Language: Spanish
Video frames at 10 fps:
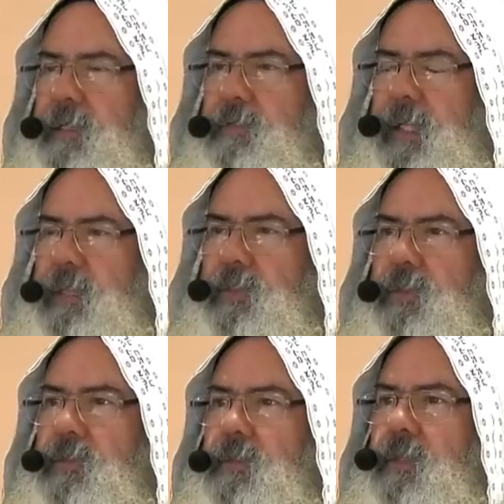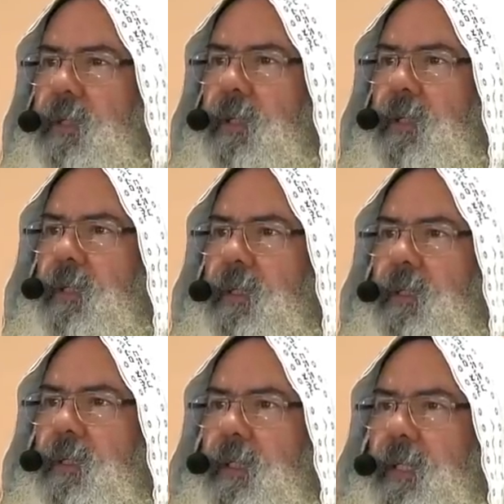frescos.
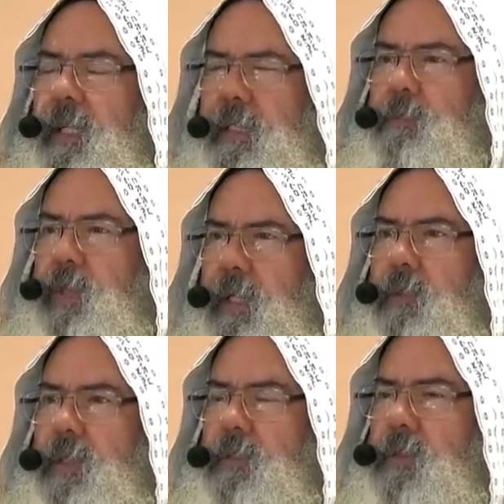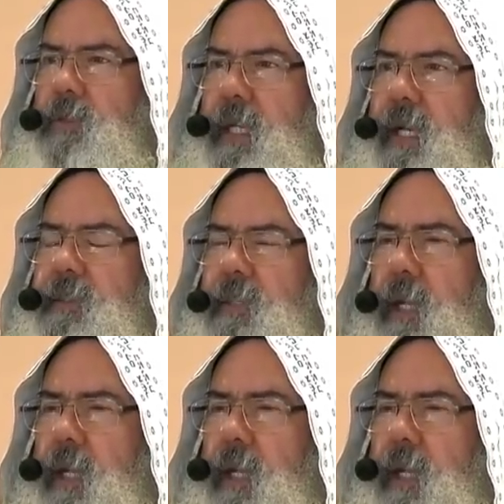Y eres bueno y nos los das,